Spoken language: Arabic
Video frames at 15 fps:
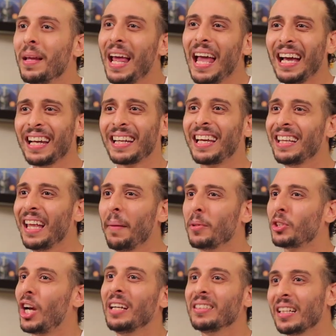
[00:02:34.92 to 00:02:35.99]
من الاخر كده
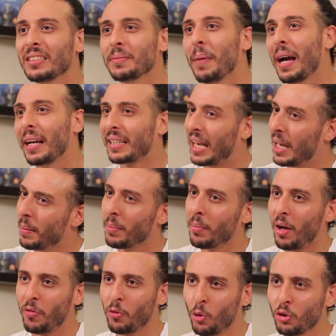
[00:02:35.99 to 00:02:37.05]
مش عايز اسمع الكلام
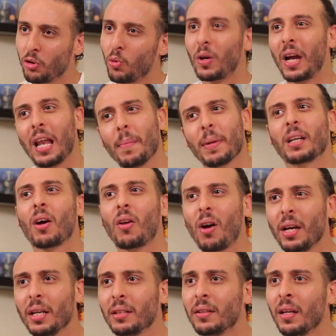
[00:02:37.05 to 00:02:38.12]
المحفوظ وكلام
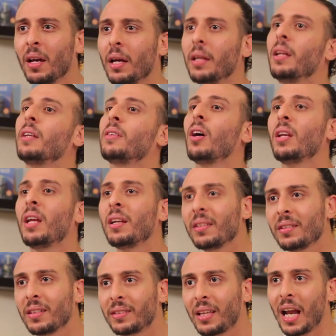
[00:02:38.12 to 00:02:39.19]
الجرايد ان ايطاليا
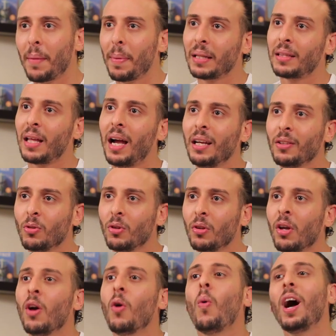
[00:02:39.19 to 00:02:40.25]
نزلت تلعب على التعادل
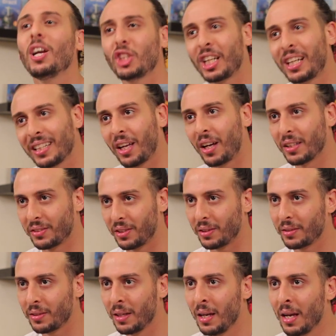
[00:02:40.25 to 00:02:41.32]
وعشان كده خسرت
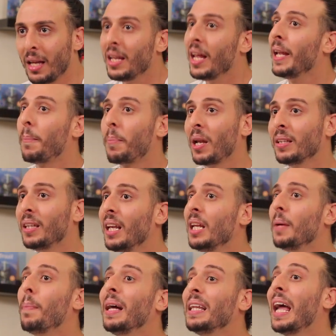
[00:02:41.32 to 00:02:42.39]
لان
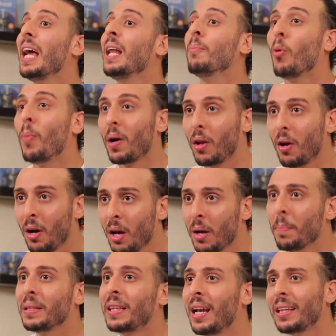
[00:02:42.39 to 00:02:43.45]
برانديلي بدا المباراه
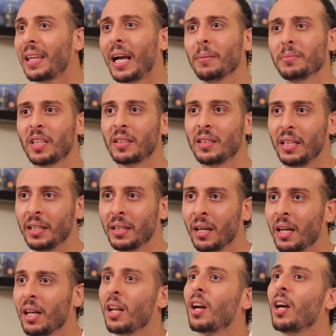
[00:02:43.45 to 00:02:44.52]
ب 3 5 2
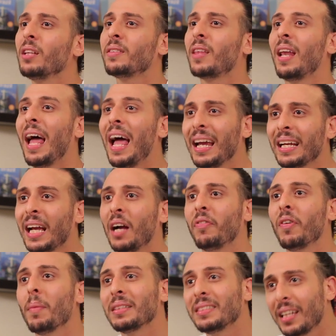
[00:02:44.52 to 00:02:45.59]
الخطه الانجح
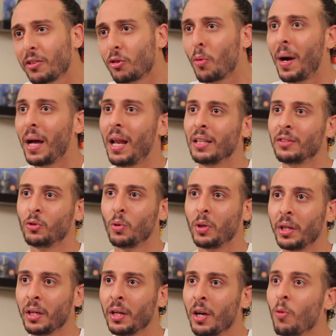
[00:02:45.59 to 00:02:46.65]
في مسيرته مع
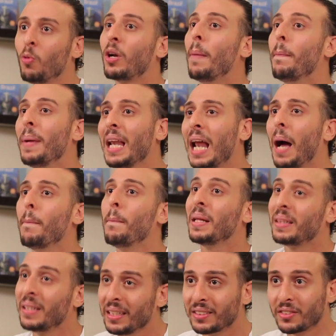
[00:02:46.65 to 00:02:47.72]
الازوري وكان بيلعب
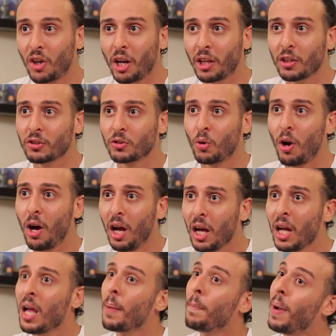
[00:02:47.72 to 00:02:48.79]
باثنين سترايكر صراح
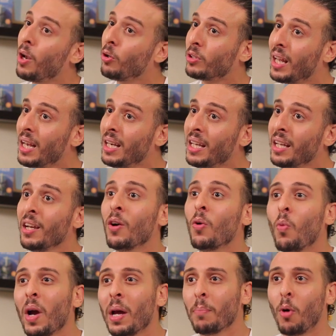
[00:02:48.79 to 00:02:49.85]
بالوتينلي
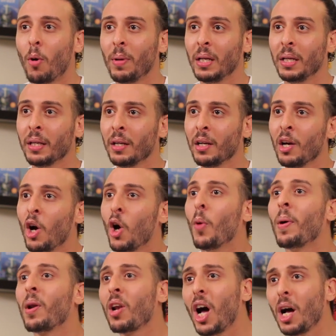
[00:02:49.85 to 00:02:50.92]
وموبيلي
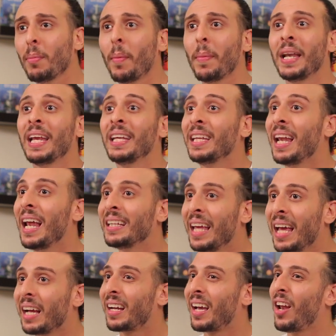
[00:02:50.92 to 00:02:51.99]
وبالرغم من ان
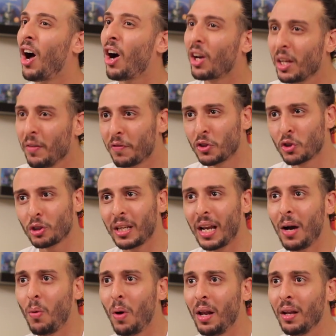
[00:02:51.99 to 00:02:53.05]
الاداء كان عقيم في الشوط
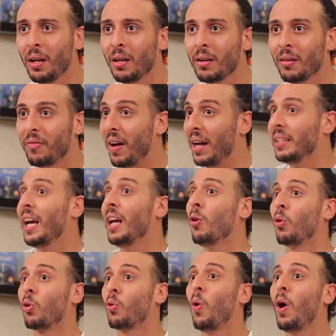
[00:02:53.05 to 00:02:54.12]
الاول فاداء
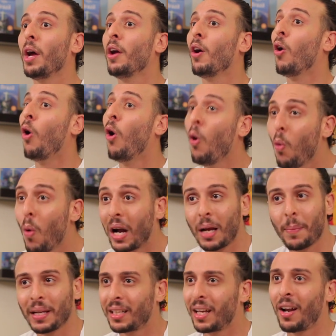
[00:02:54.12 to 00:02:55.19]
الاوروجواي هو
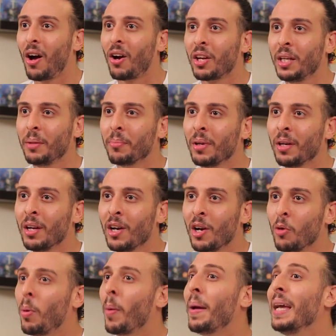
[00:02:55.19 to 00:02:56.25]
كمان كان عقيم
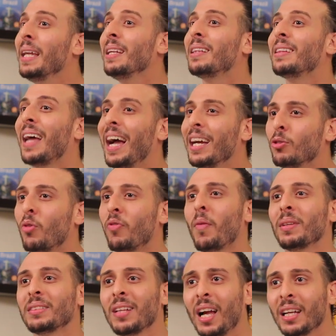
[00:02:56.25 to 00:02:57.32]
وبما ان التعادل في
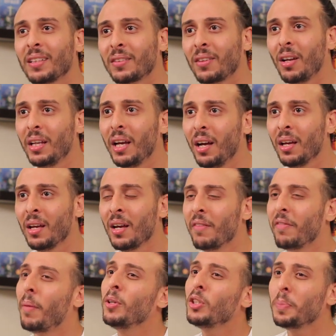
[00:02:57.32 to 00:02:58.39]
مصلحه ايطاليا
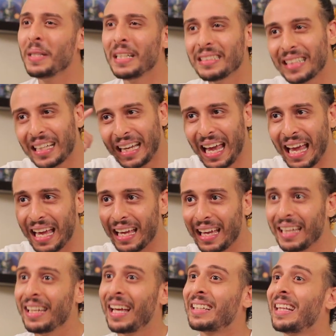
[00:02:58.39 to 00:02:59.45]
فمش من الذكاء
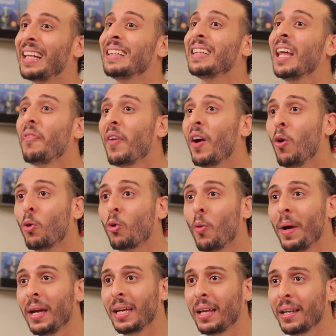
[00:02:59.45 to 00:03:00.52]
انك تندفع
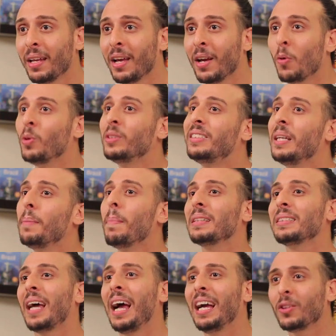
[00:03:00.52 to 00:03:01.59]
هجوميا وتسيب
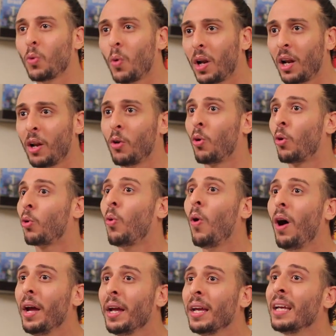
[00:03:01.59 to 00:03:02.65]
مساحات ورا
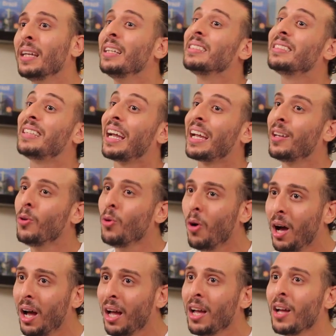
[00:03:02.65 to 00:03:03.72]
الاوروجواي
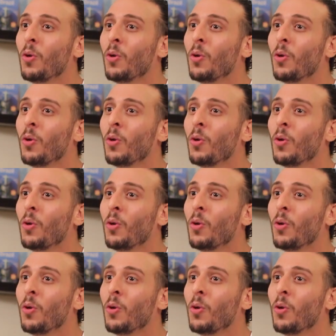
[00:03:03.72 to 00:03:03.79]
يستغلوها